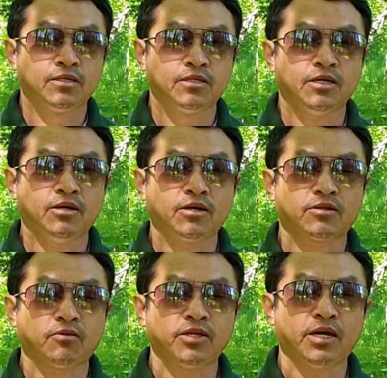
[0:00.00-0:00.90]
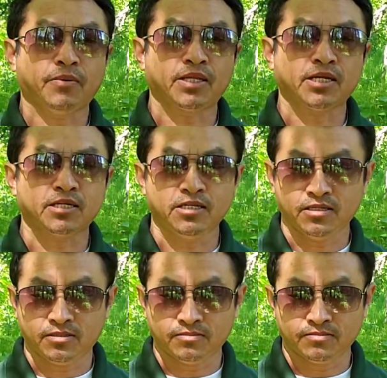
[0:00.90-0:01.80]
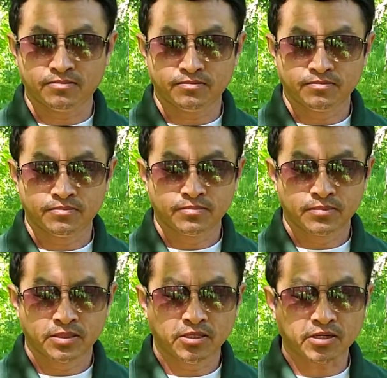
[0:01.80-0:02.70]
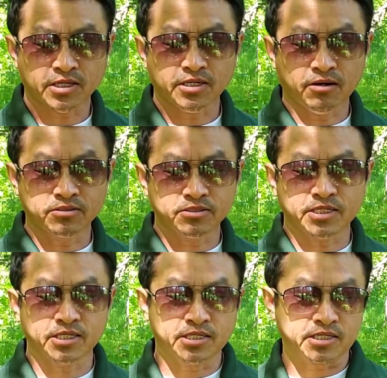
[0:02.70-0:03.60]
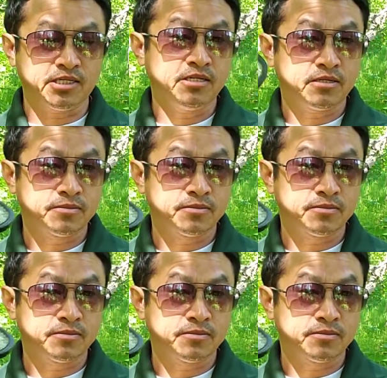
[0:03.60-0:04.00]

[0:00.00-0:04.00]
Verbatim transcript: nhiều giờ à, tàu nhiều à mà thiết khi giờ khi đâu suy chỉ giờ khi